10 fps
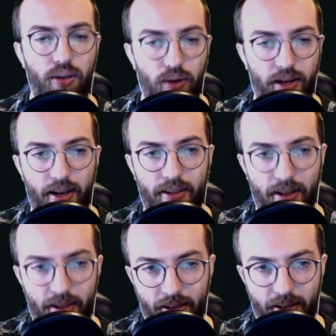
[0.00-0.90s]
una carta
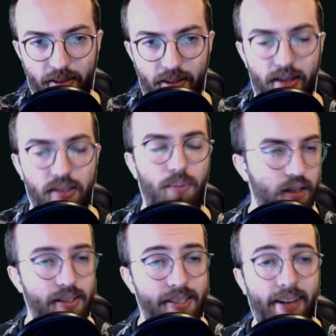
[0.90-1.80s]
incantesimo.
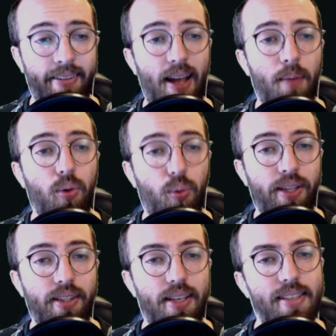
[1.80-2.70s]
Scartiamo
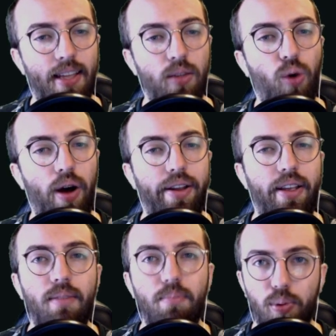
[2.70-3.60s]
quindi i santuari
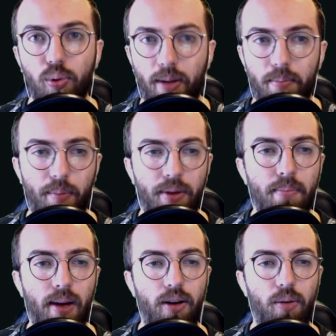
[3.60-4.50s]
in più che abbiamo in
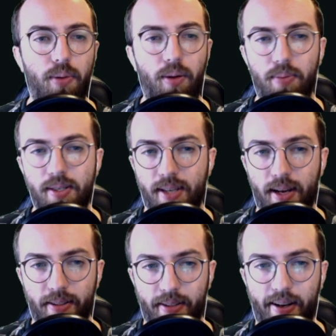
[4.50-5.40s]
mano per
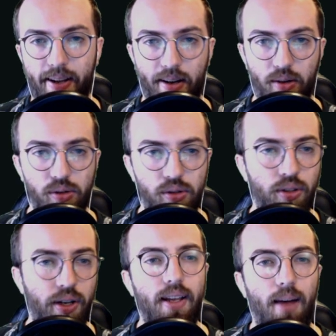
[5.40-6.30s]
pescare 3 a costo
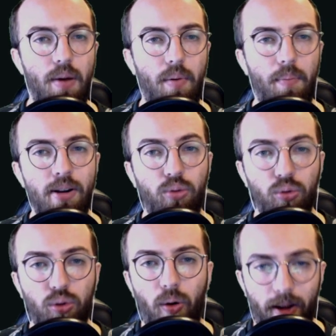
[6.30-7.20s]
3. Abbiamo poi il
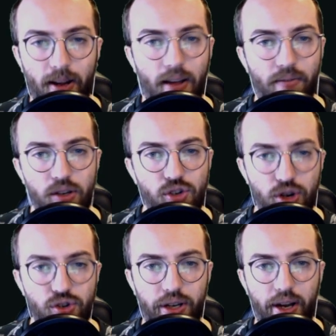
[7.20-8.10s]
tutore che invece
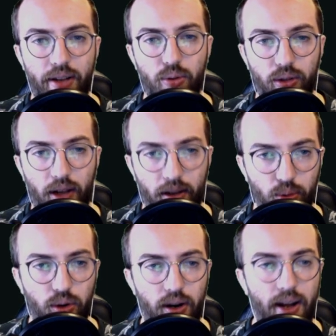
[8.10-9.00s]
ci aiuta a
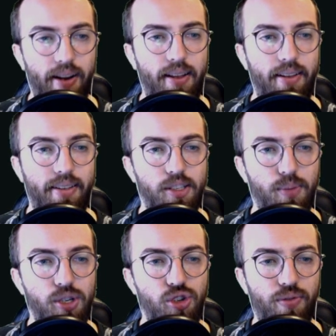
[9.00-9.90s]
tutorare gli
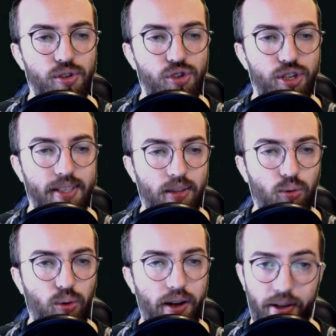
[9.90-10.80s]
specifici
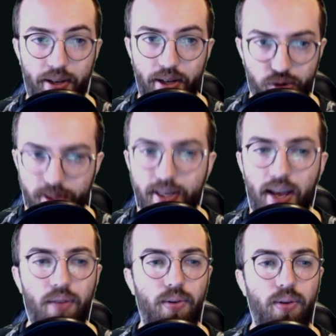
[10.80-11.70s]
santuari che ci
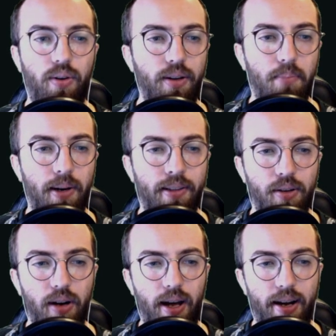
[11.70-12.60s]
servono, in
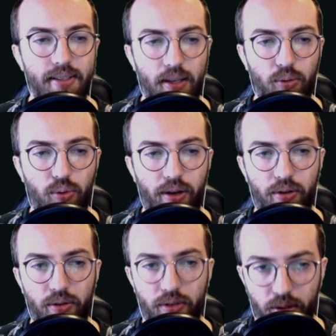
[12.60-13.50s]
particolare il
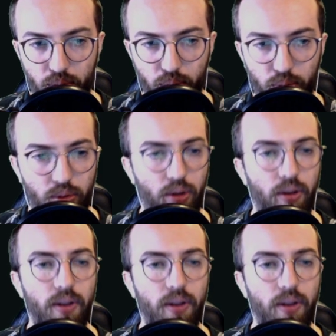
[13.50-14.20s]
santuario del tutto,